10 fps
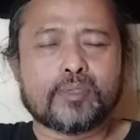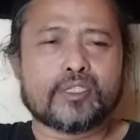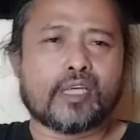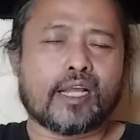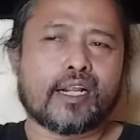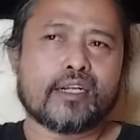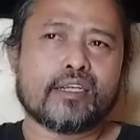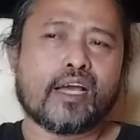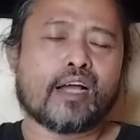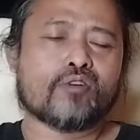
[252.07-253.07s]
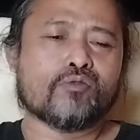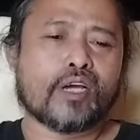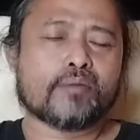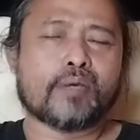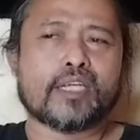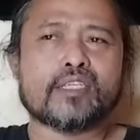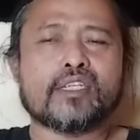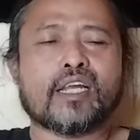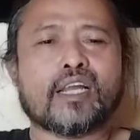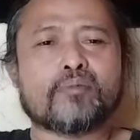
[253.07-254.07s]
kebesaran keagungan
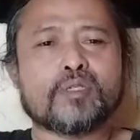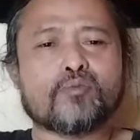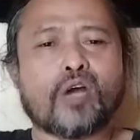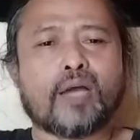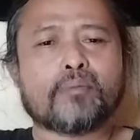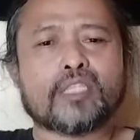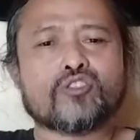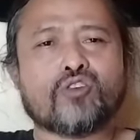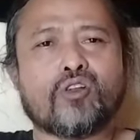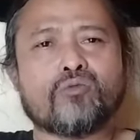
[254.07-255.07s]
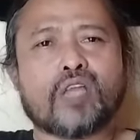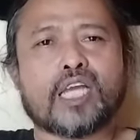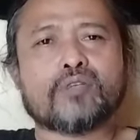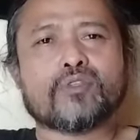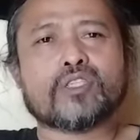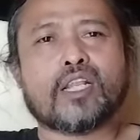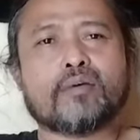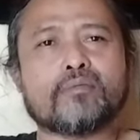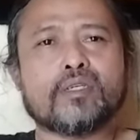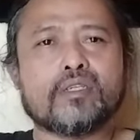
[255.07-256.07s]
baginda Nabi Muhammad
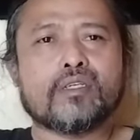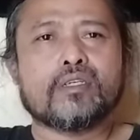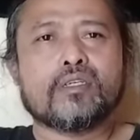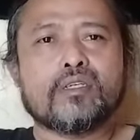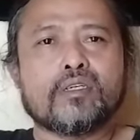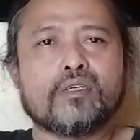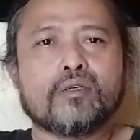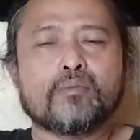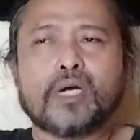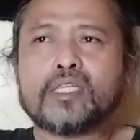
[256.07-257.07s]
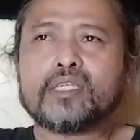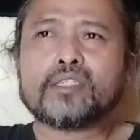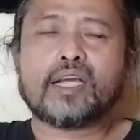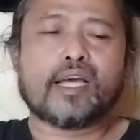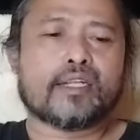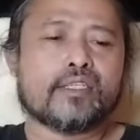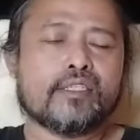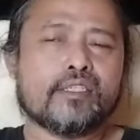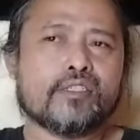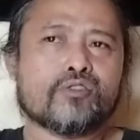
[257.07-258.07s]
SAW. Banyak
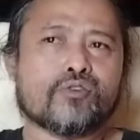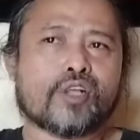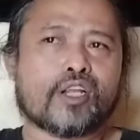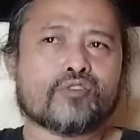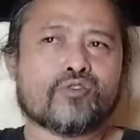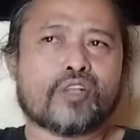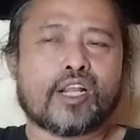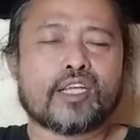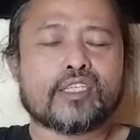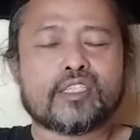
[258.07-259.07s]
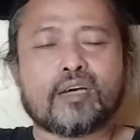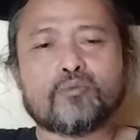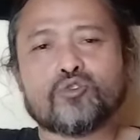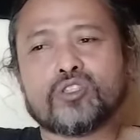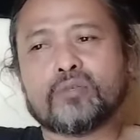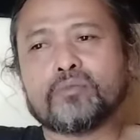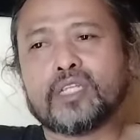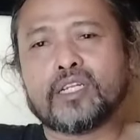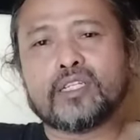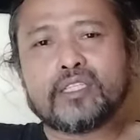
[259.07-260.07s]
sekali saudara-saudara kita muslim
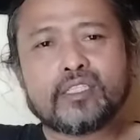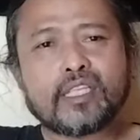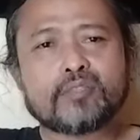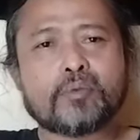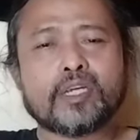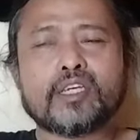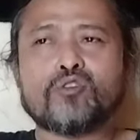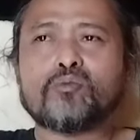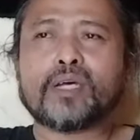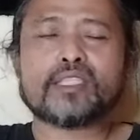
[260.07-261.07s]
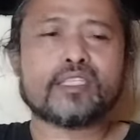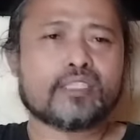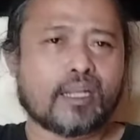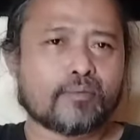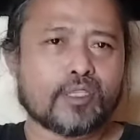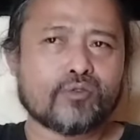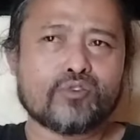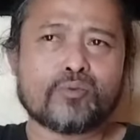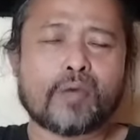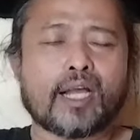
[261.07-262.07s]
dan kita sebagai umat Islam
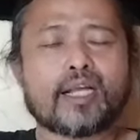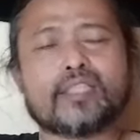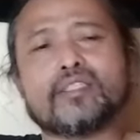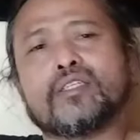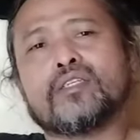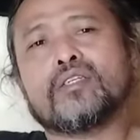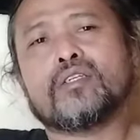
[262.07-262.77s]
tentu sepakat